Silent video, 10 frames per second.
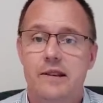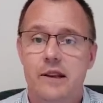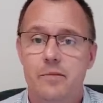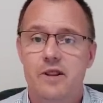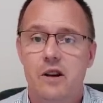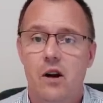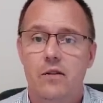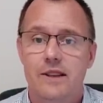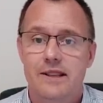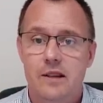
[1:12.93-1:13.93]
Lebensjahr
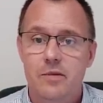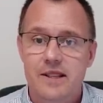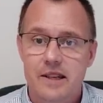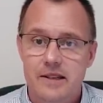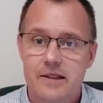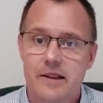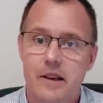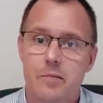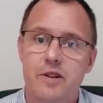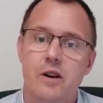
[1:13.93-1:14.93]
auf das 67.
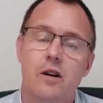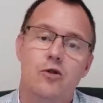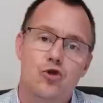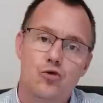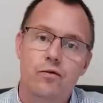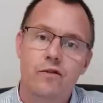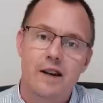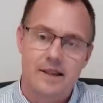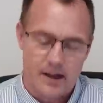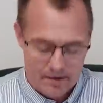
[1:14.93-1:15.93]
Lebensjahr
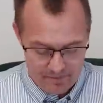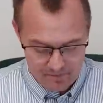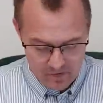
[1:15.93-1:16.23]
stufenweise an.